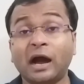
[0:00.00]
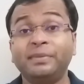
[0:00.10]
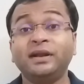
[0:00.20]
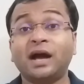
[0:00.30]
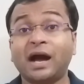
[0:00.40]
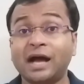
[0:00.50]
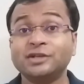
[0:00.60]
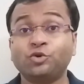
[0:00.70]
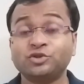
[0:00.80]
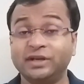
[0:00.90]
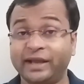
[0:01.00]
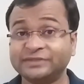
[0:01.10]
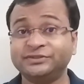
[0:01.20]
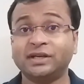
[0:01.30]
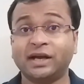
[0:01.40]
आपने आज कुछ नया
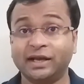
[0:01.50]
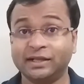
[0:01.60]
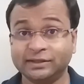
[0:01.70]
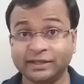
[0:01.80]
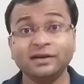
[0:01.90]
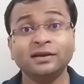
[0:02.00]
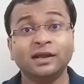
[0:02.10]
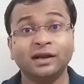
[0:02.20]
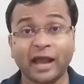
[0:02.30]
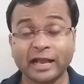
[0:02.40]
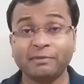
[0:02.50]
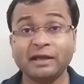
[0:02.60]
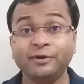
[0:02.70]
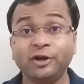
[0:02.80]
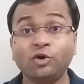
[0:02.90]
सीखा है देन लाइक
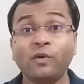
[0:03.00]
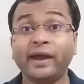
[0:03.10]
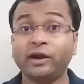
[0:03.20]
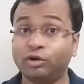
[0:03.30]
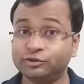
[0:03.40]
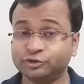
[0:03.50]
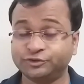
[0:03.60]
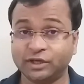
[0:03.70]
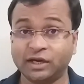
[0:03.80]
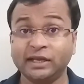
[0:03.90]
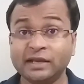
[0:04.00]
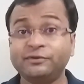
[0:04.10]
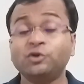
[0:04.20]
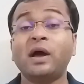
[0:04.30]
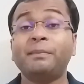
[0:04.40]
माई वीडियो एंड ऑल्सो शेयर
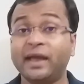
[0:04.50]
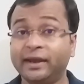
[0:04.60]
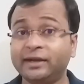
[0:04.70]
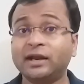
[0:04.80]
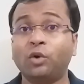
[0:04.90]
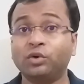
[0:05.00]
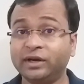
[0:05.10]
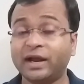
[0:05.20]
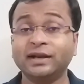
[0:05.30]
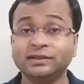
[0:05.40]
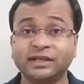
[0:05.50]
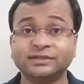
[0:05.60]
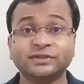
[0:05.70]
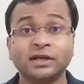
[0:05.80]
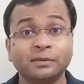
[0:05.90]
इफ़ यू हैव एनी डाउट रिगार्डिंग
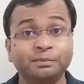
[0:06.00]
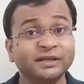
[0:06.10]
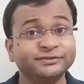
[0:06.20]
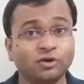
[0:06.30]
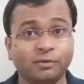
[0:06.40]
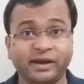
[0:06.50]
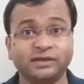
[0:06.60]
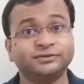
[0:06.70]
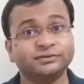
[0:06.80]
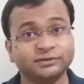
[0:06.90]
दिस प्लीज़ कॉमेंट्स